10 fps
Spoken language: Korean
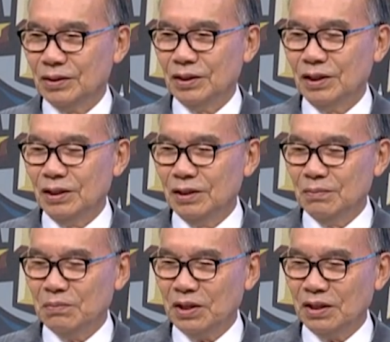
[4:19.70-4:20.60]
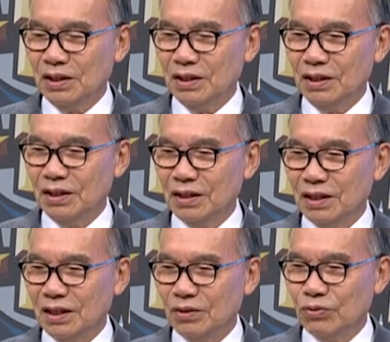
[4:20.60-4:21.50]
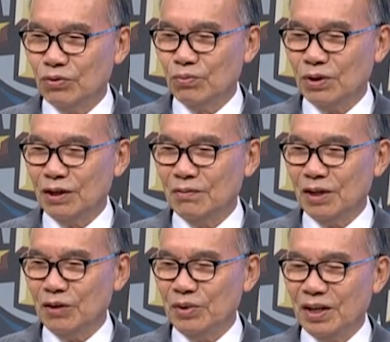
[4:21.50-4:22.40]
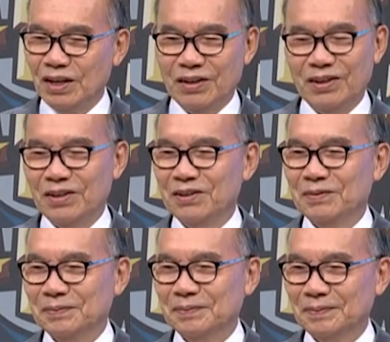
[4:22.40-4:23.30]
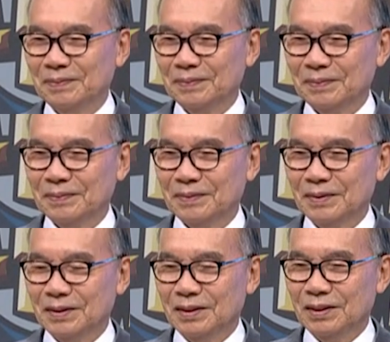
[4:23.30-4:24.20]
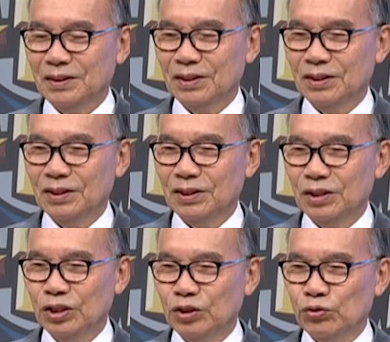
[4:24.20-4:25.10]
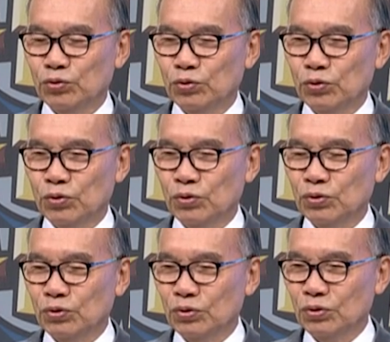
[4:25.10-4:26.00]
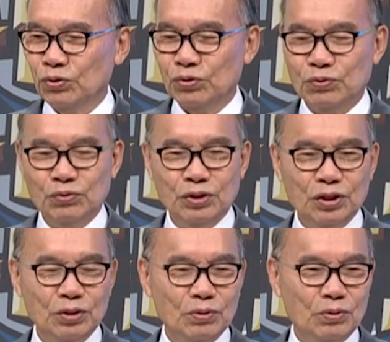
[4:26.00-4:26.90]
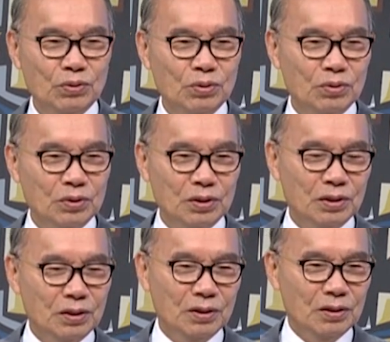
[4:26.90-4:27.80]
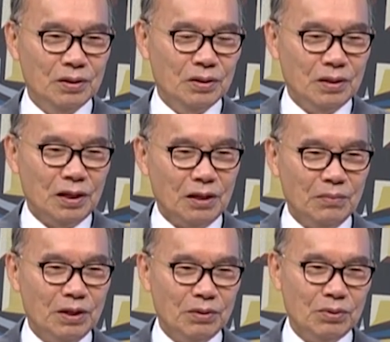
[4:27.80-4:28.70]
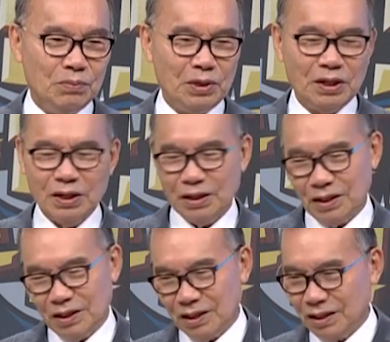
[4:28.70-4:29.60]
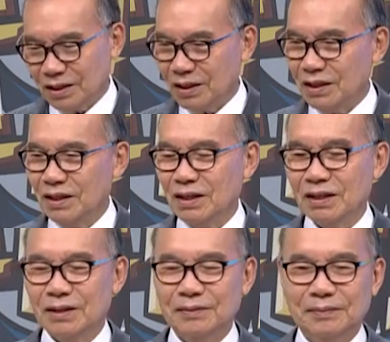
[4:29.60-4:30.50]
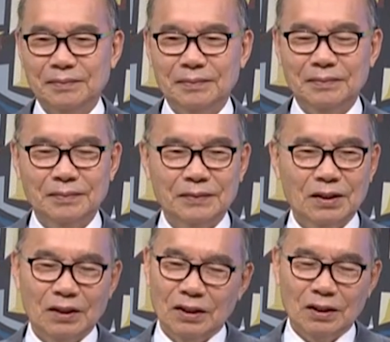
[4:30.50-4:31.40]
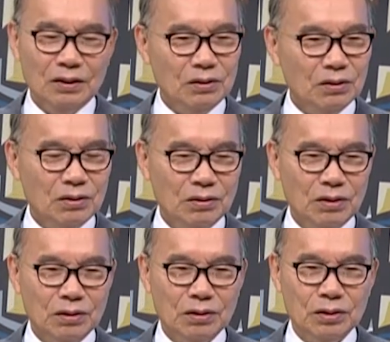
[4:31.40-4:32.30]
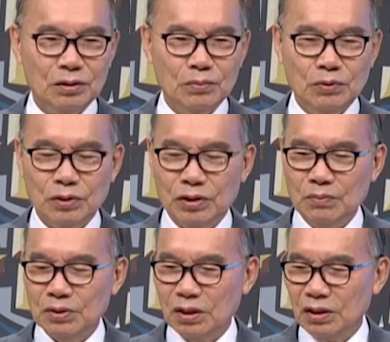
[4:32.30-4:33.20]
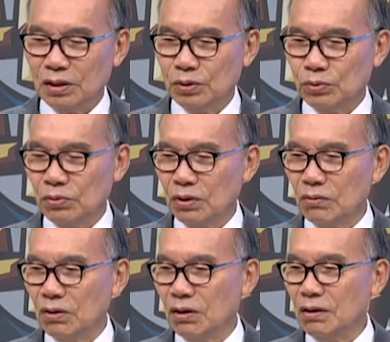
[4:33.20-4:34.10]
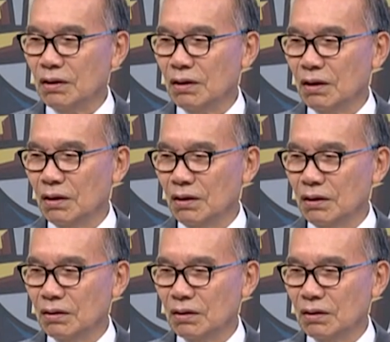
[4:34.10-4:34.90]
1년 반 다니다가 공부할 마음이 난 거예요. 저 여수 오동도로 순천도로 남해로 막 다니다가 야 내가 이거 뭐 김사과 조카도아닌데